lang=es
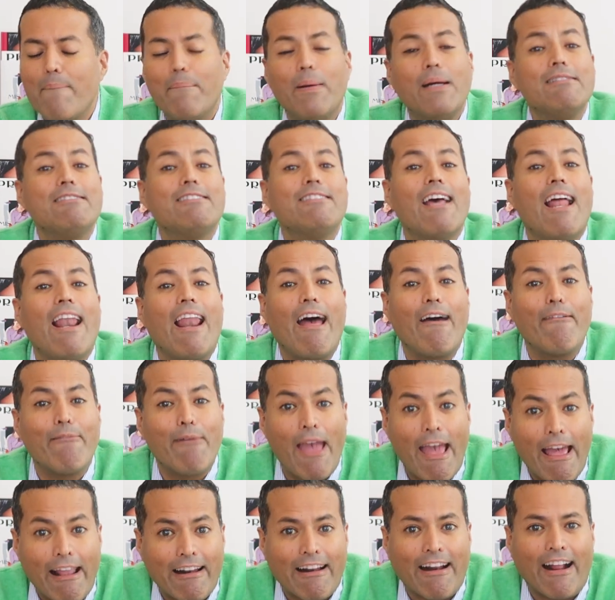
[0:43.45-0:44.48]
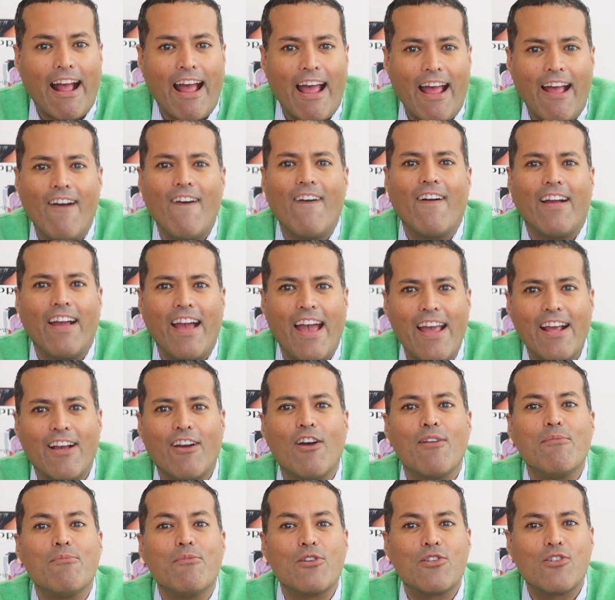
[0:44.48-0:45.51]
Váyanse a la verga, ¿ok?
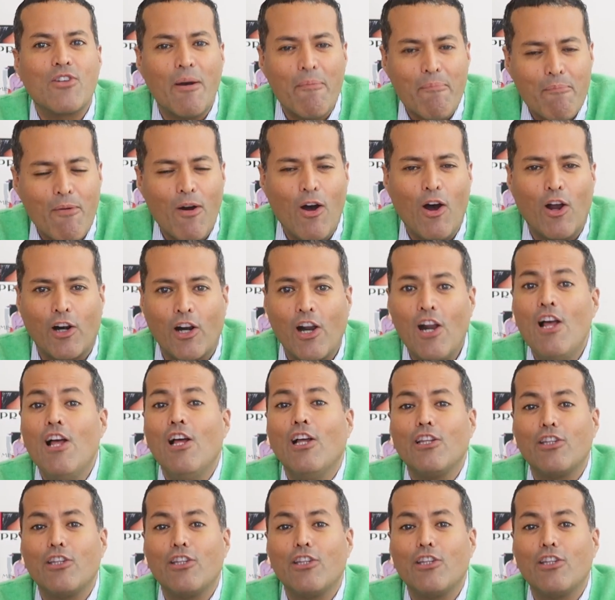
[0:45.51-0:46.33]
Con mucho amor.